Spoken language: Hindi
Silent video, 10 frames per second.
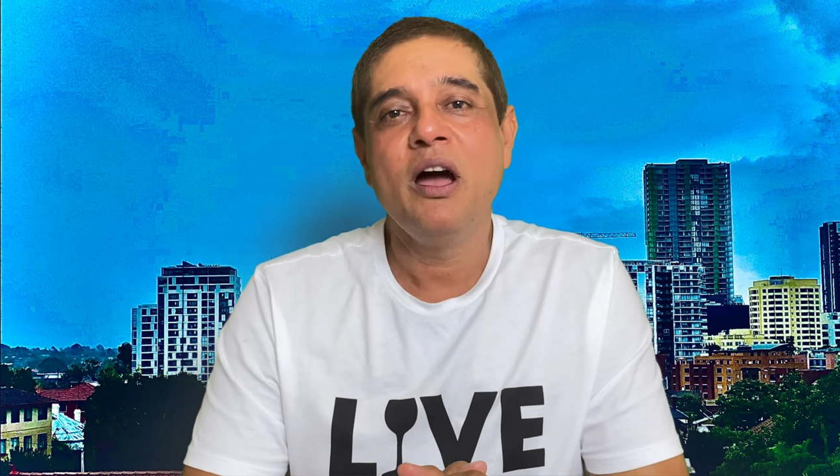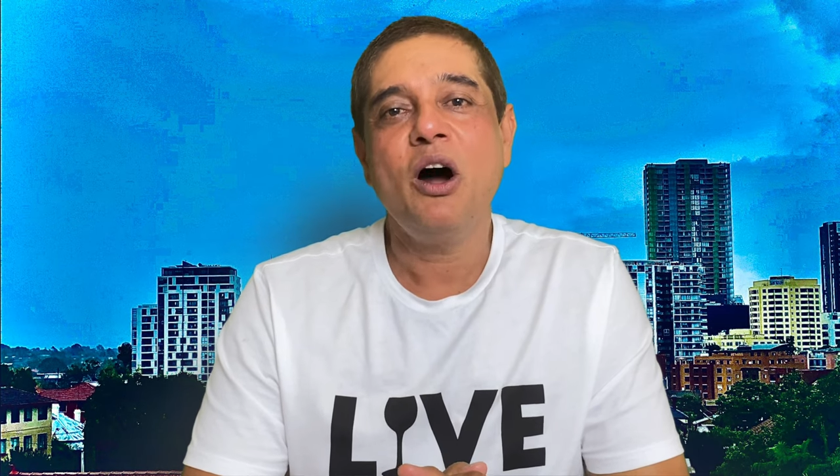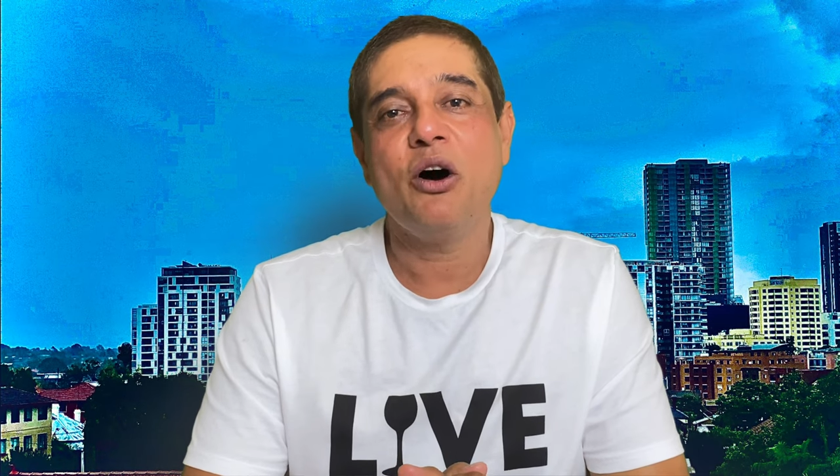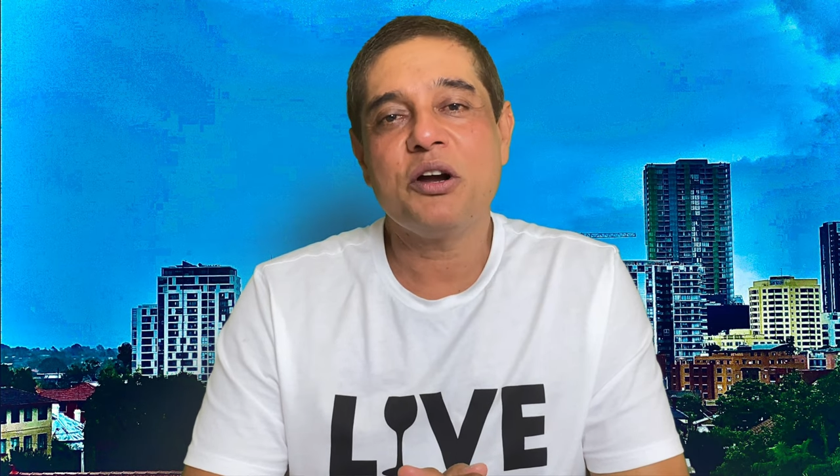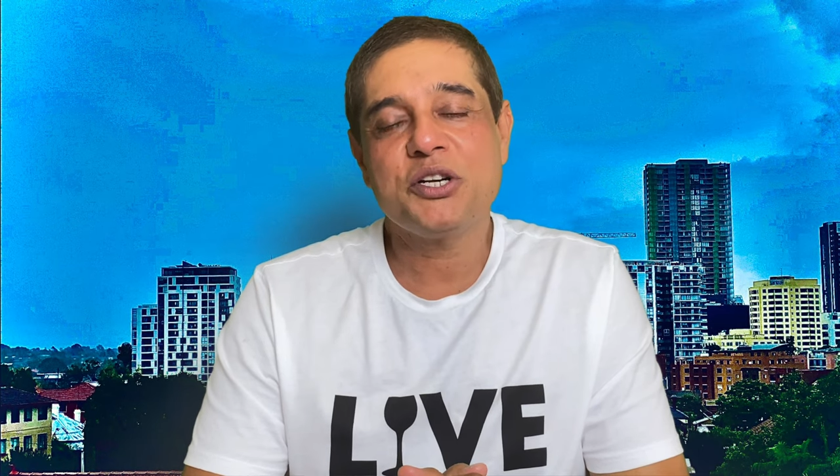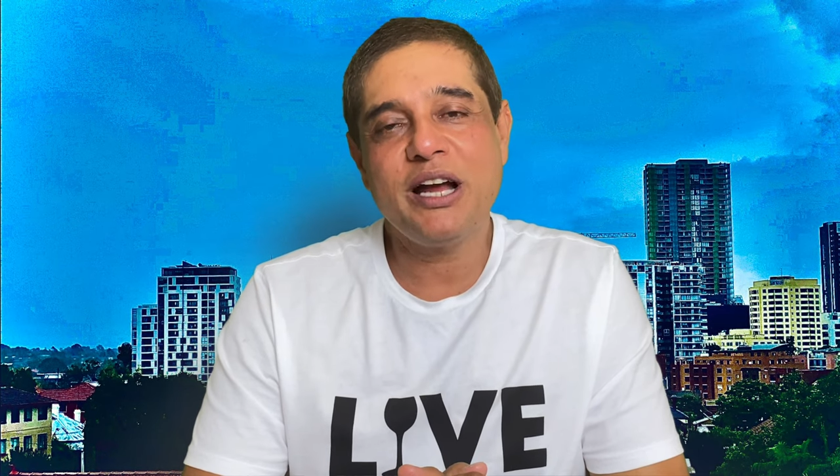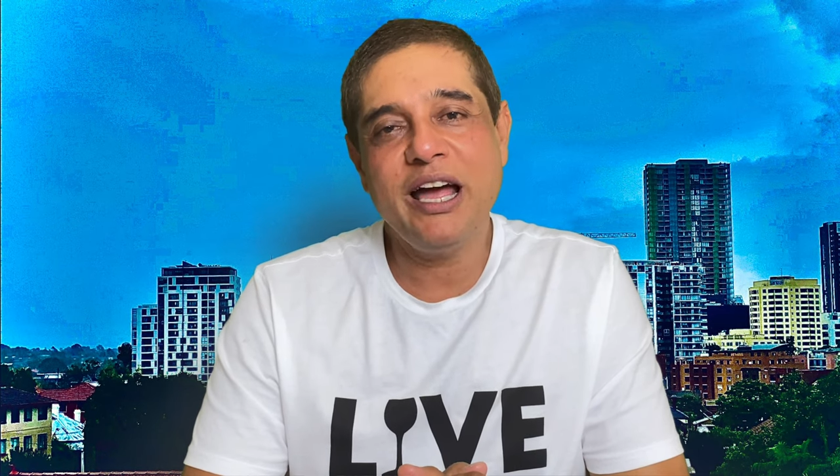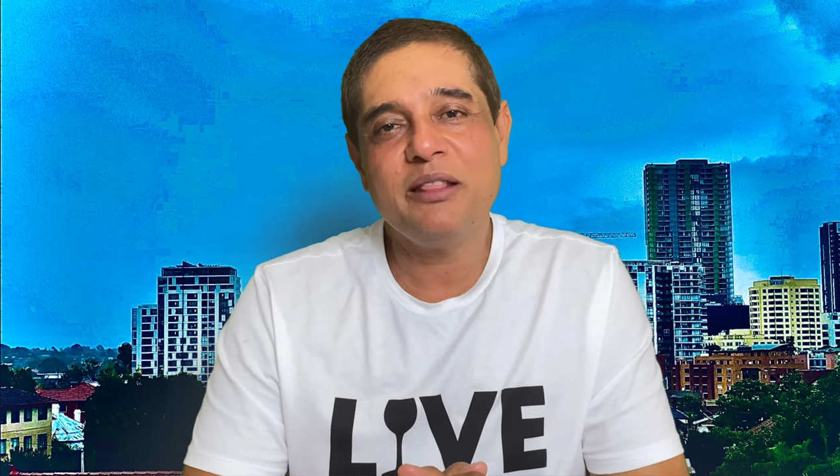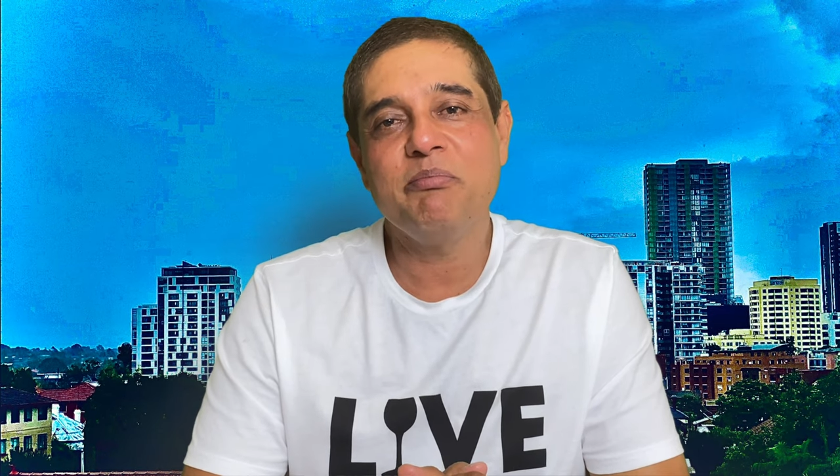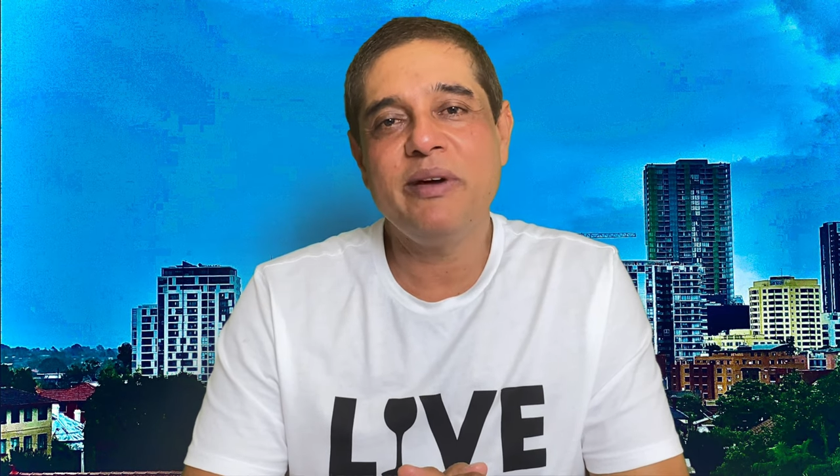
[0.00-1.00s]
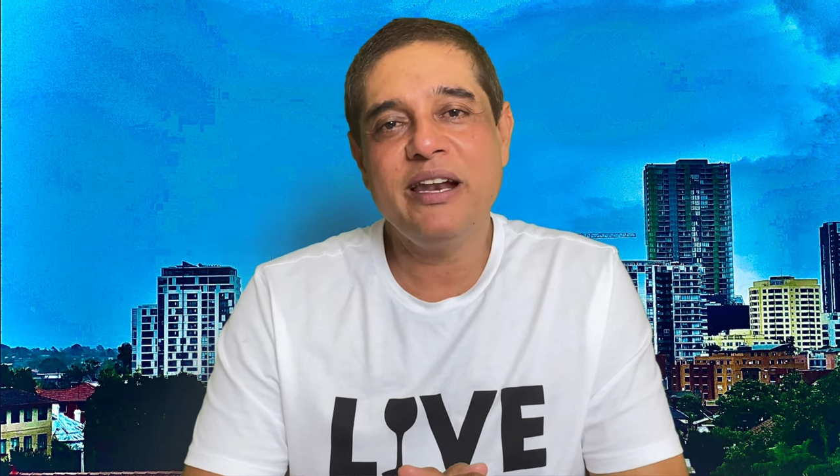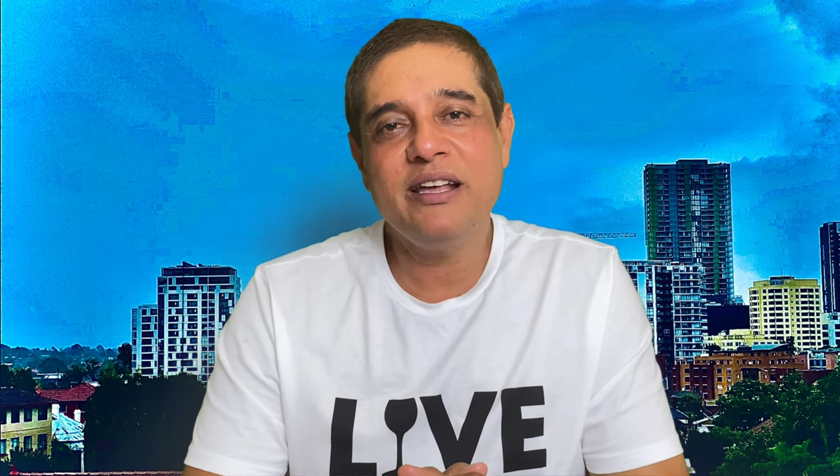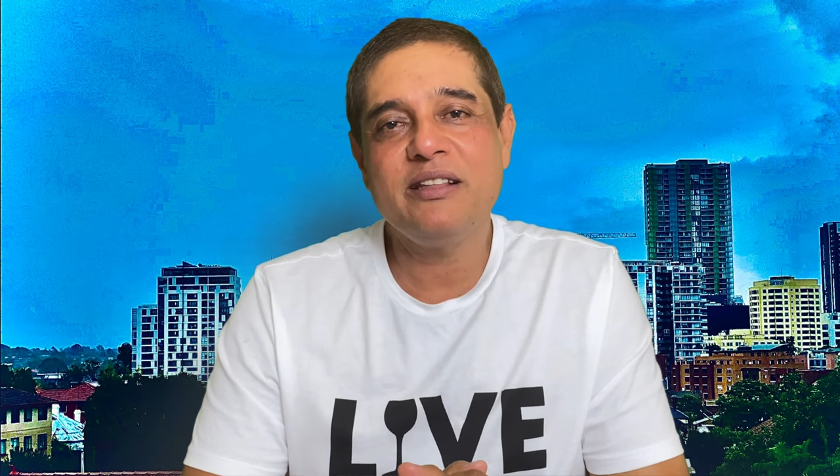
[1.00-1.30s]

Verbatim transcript: और शायद मेरी